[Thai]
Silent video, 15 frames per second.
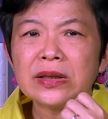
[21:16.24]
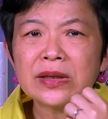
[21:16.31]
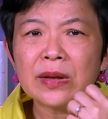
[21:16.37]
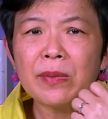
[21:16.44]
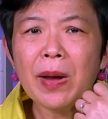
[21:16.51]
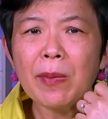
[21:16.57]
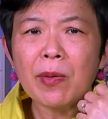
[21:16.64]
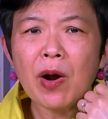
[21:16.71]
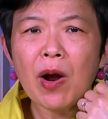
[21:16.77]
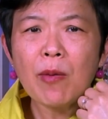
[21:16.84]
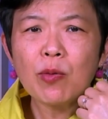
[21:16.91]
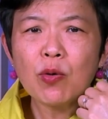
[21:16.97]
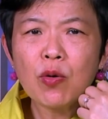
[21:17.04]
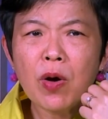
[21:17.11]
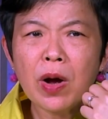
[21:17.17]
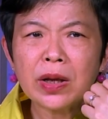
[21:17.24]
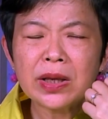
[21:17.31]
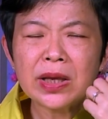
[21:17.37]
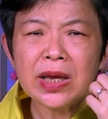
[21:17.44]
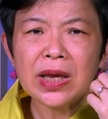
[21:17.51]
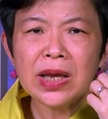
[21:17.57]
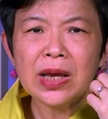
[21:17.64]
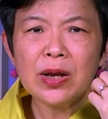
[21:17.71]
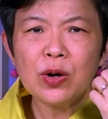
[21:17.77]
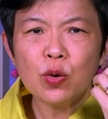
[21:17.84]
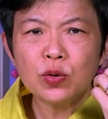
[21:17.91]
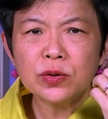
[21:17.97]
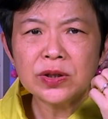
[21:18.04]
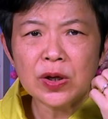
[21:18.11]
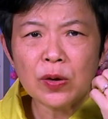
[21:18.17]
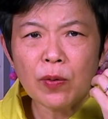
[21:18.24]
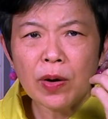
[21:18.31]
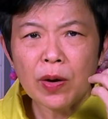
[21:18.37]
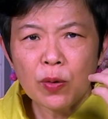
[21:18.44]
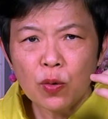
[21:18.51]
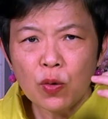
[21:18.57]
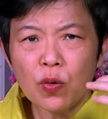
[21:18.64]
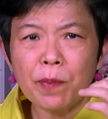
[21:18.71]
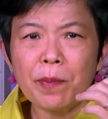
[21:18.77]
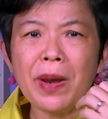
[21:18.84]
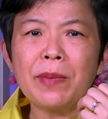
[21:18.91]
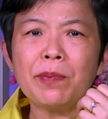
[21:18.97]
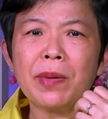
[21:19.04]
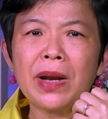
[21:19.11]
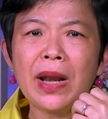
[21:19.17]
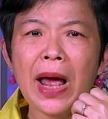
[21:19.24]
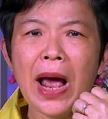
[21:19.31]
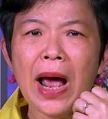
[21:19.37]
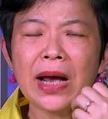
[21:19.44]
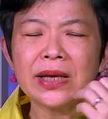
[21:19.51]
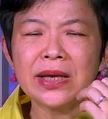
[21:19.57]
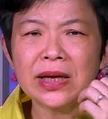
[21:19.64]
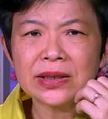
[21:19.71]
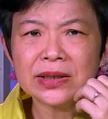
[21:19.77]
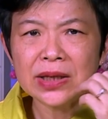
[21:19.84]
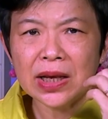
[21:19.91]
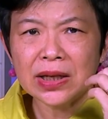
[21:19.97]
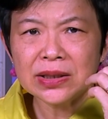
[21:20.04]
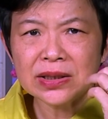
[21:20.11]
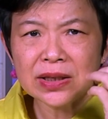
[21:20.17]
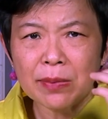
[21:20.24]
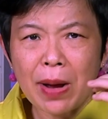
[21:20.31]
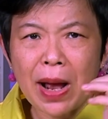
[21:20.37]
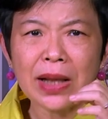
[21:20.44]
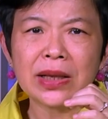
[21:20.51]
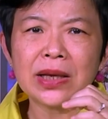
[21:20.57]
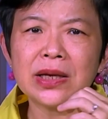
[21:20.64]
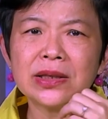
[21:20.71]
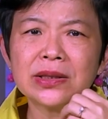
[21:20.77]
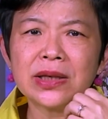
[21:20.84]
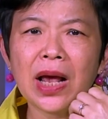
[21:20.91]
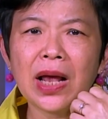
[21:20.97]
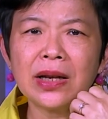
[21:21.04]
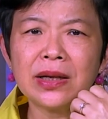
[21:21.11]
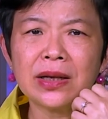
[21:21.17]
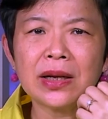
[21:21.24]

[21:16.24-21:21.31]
สำหรับครอบครัวที่รู้สึกว่าลูกเป็นปัญหาอย่างเช่นสมาธิสั้น